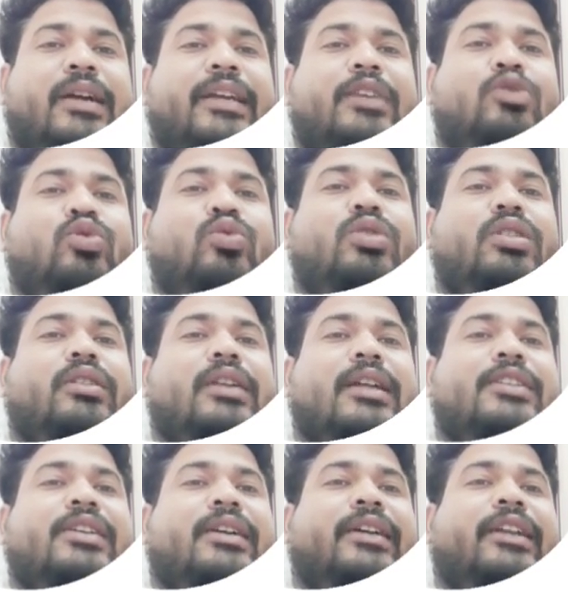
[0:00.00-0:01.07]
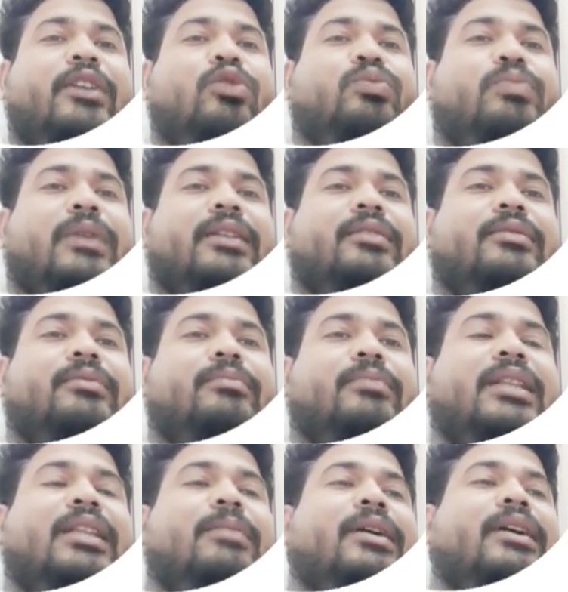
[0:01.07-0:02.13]
आगे शुद्ध राज्य घरेलू उत्पाद
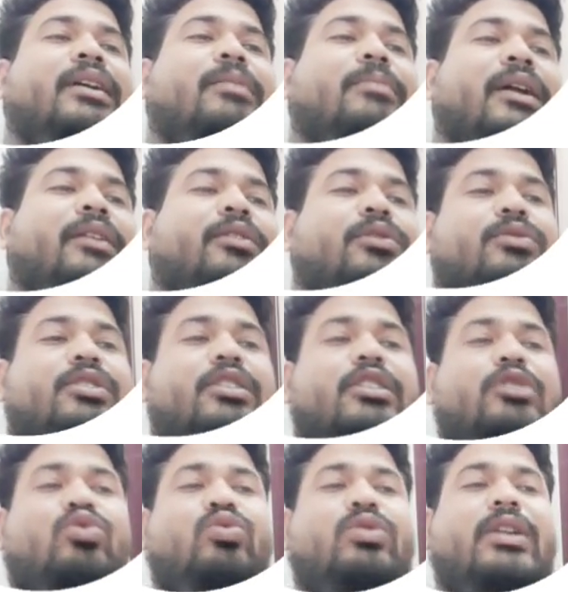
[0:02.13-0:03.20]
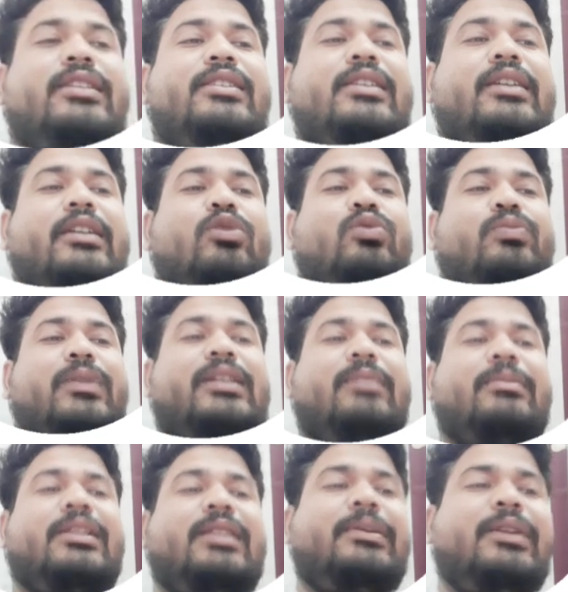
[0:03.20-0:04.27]
मतलब अगर मान लो जैसे शुद्ध राज्य घरेलू
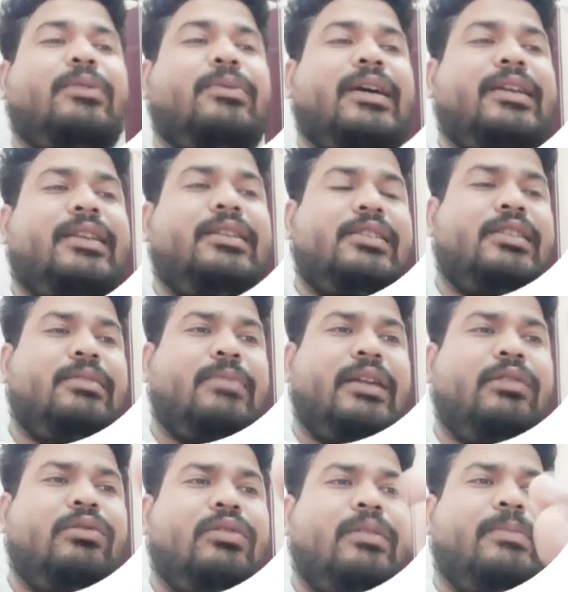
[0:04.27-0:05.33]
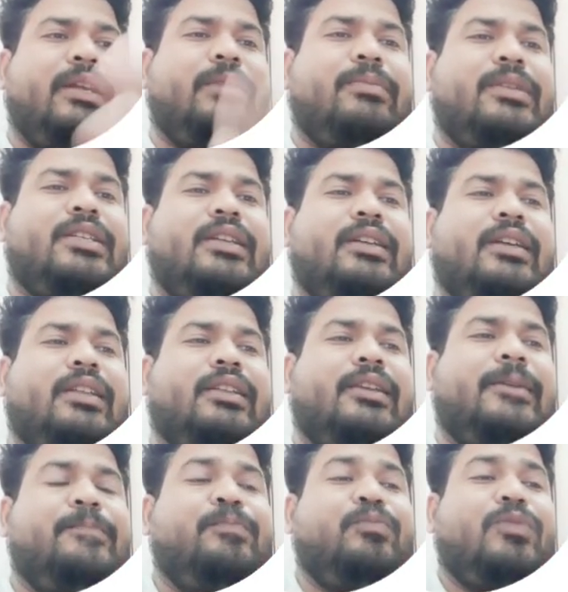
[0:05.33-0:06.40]
उत्पाद का मतलब ये हुआ कि जैसे मान लो आपने एक मशीन
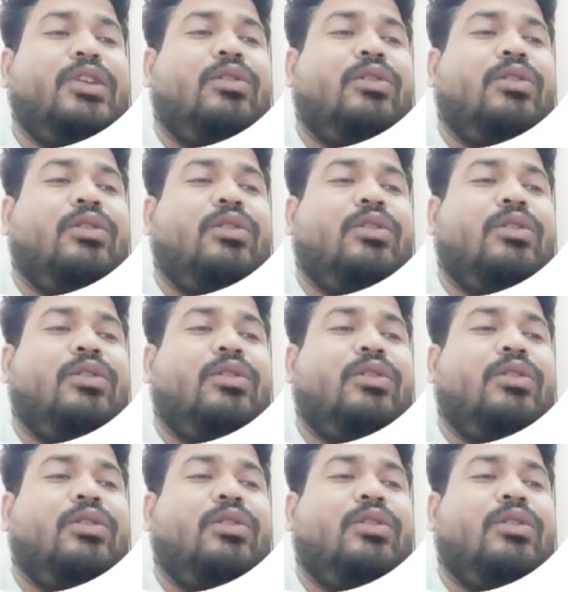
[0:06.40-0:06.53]
खरीदी